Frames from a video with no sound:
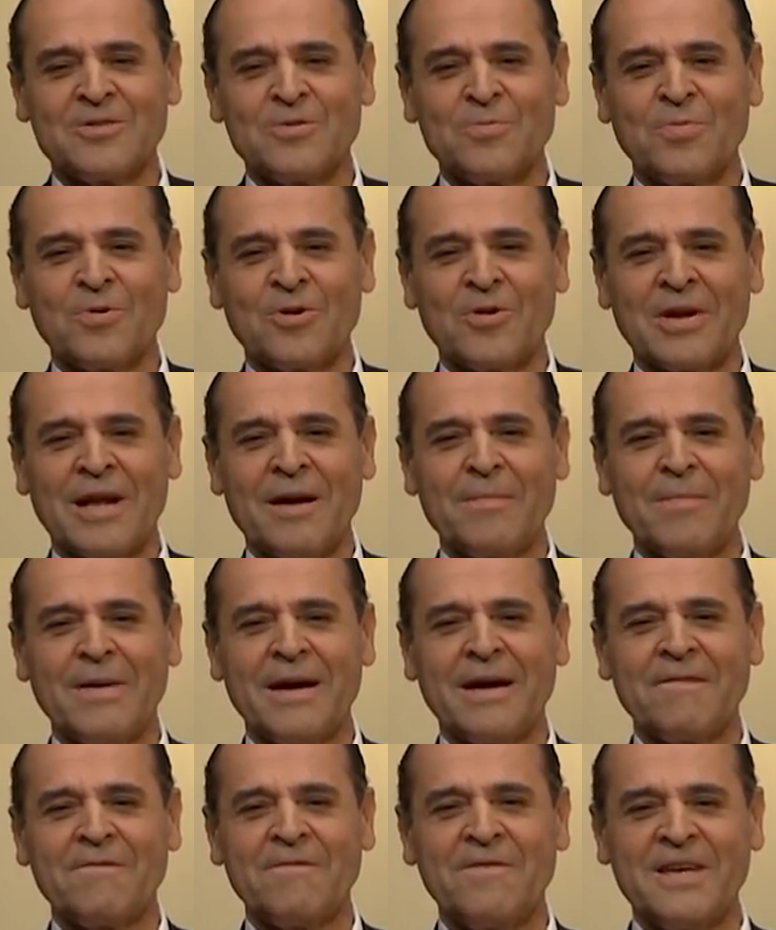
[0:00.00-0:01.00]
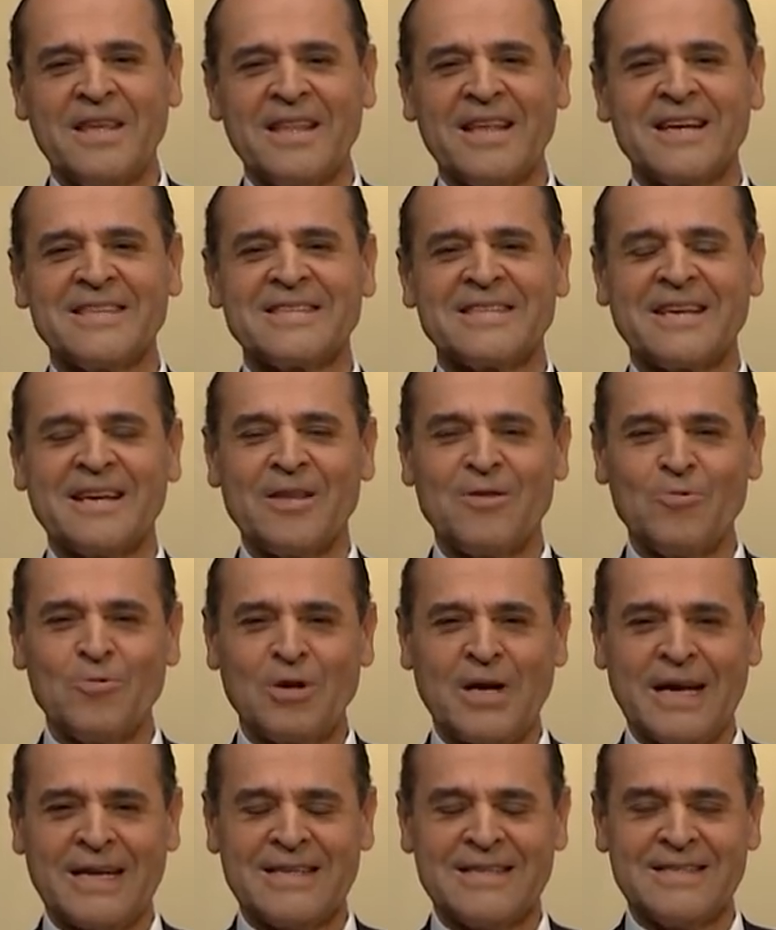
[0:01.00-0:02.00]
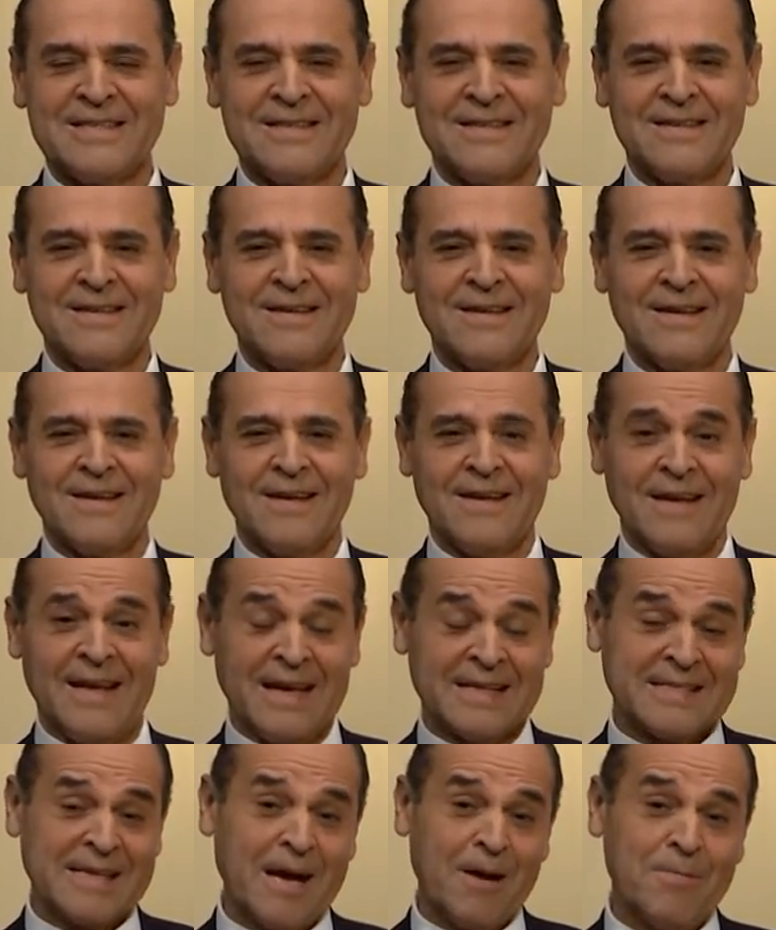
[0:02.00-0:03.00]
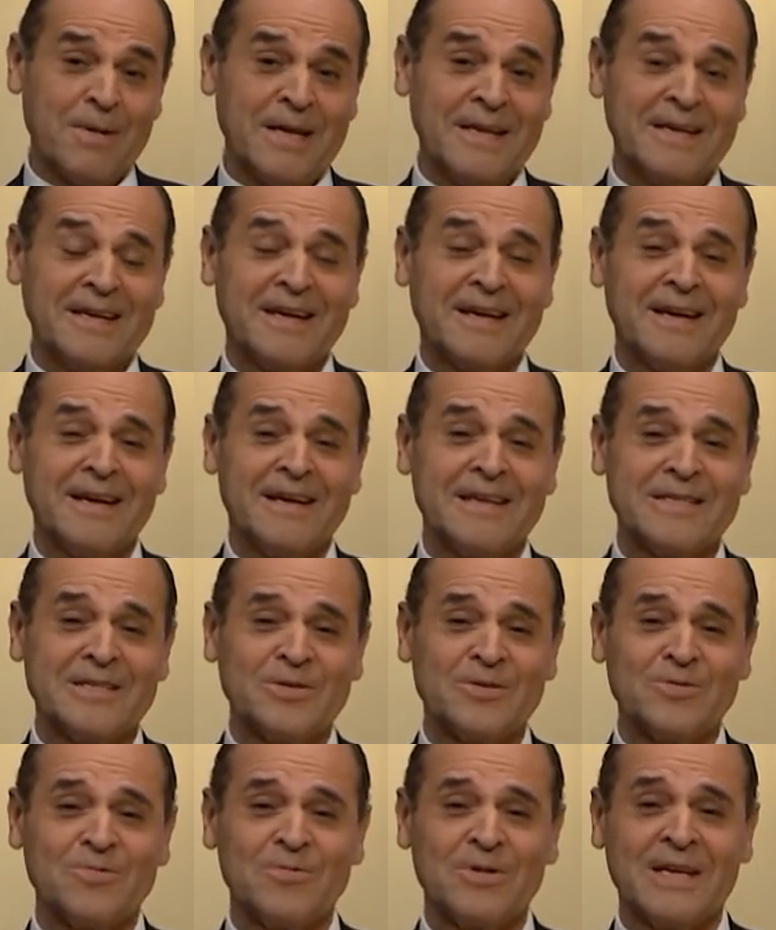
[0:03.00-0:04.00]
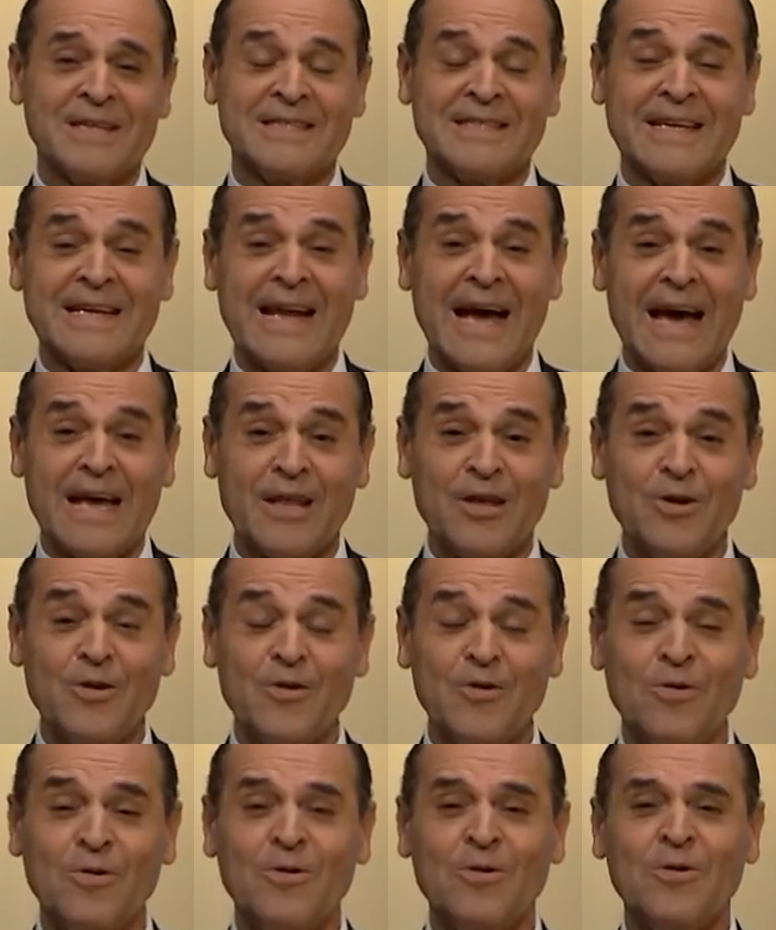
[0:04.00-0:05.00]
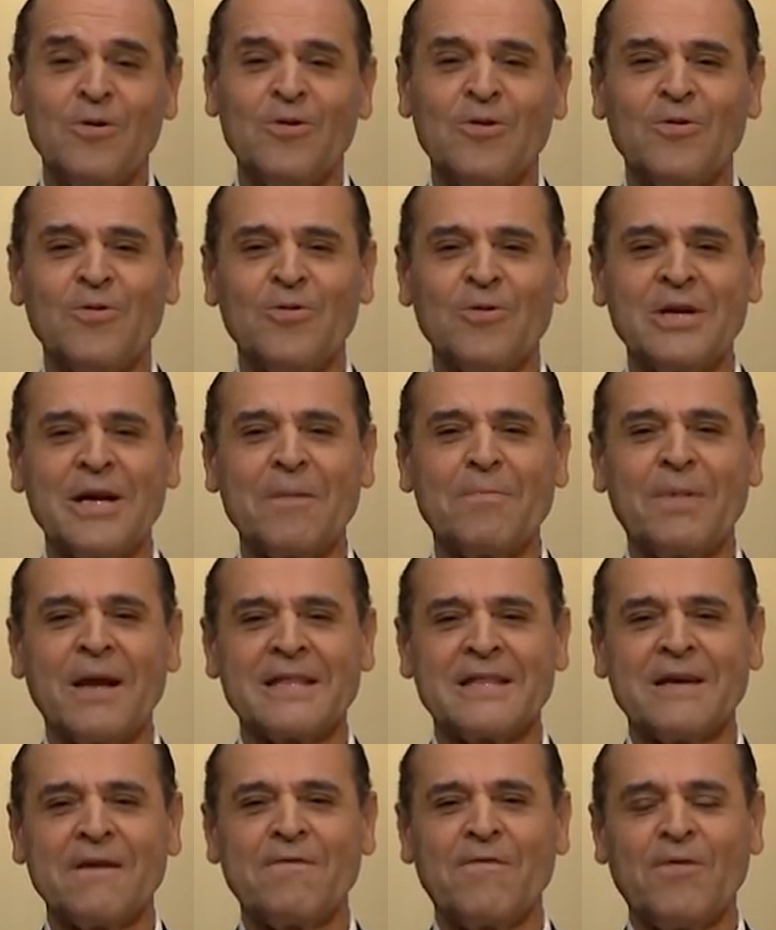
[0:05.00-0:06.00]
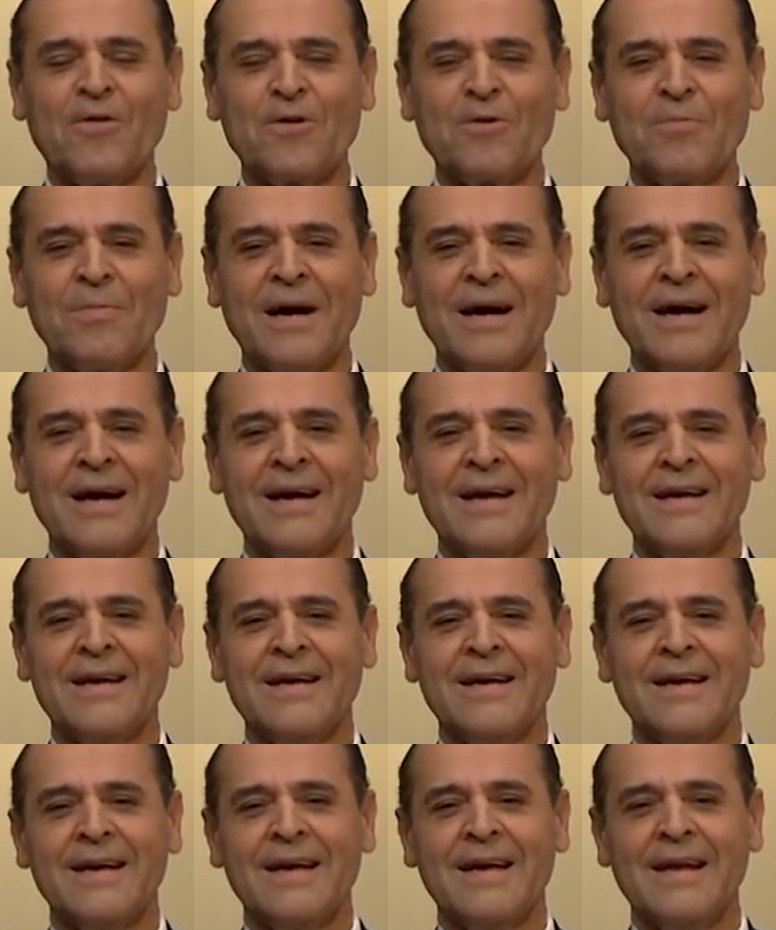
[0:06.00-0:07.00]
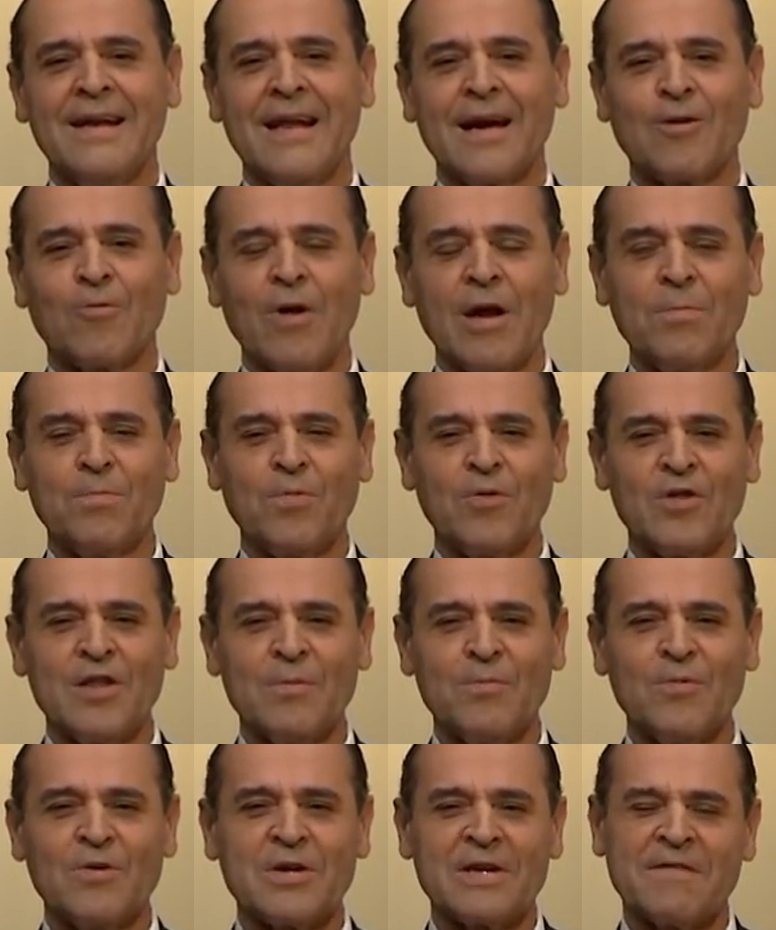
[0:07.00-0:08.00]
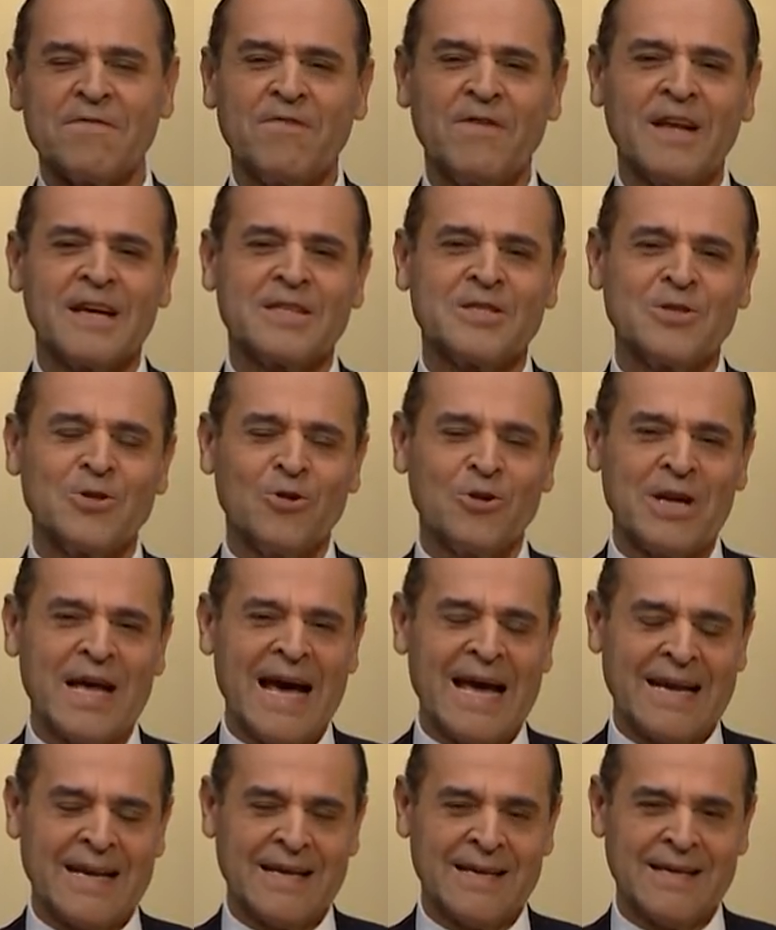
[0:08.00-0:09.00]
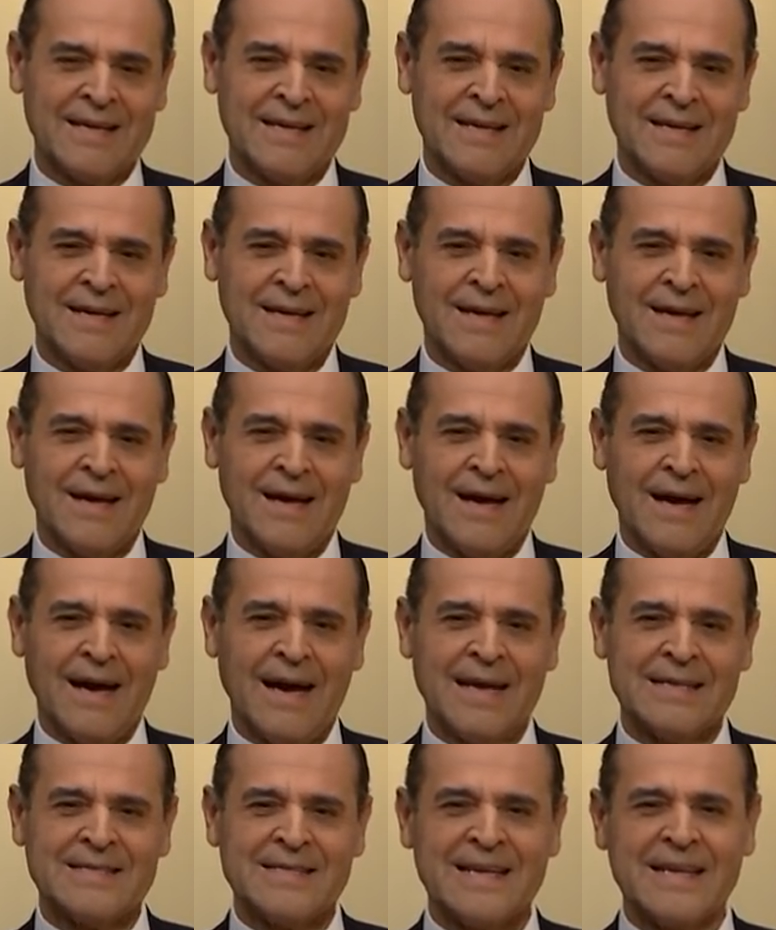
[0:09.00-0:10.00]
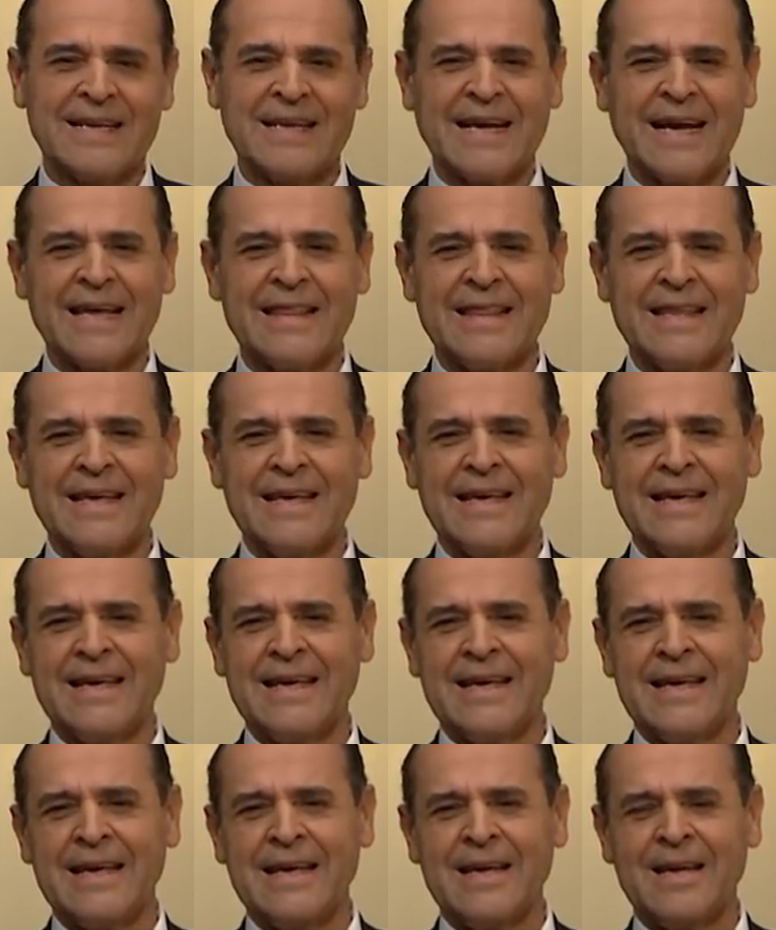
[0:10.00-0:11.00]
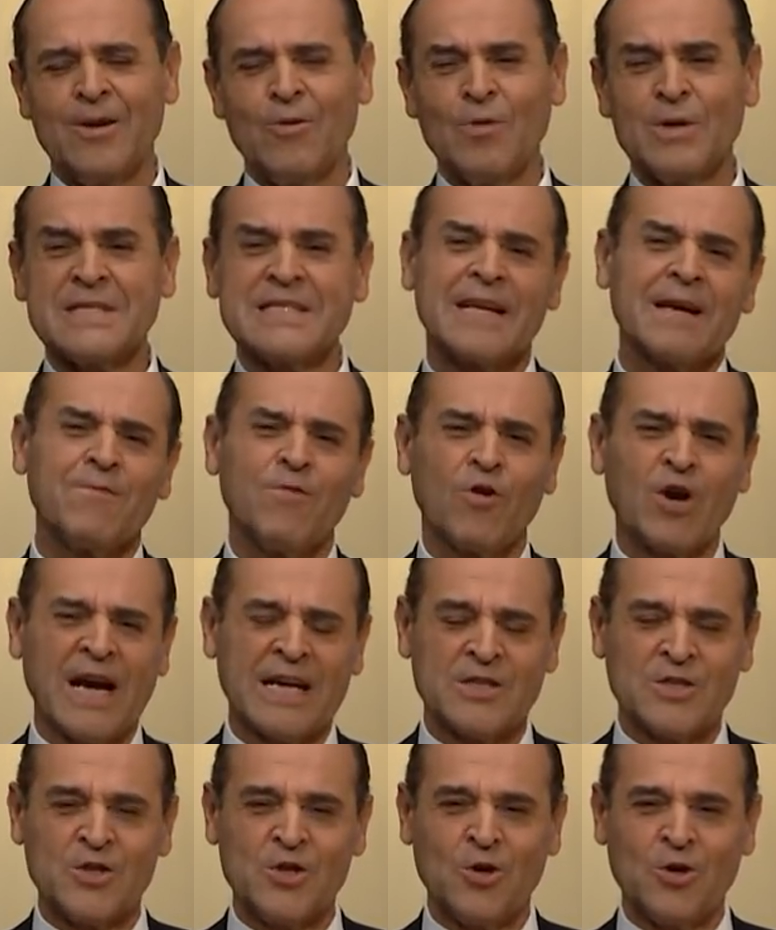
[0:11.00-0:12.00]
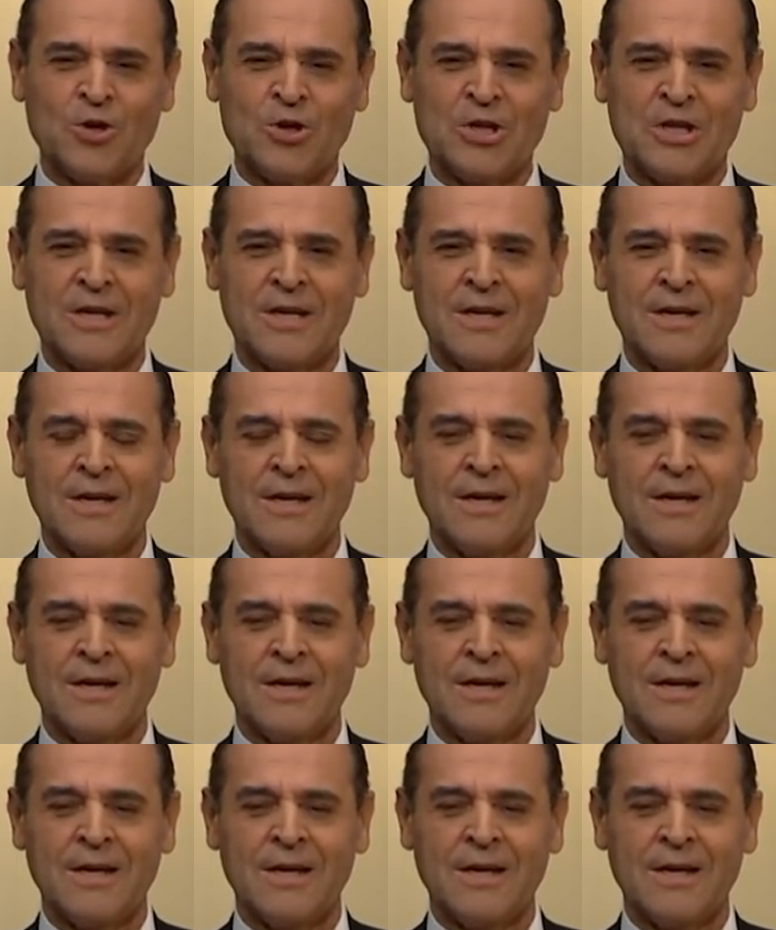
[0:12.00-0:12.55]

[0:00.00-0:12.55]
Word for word: a su programa Vidas que Educan. Ya saben que es un escenario, una plataforma en la cual podemos reflexionar acerca de nuestra vocación,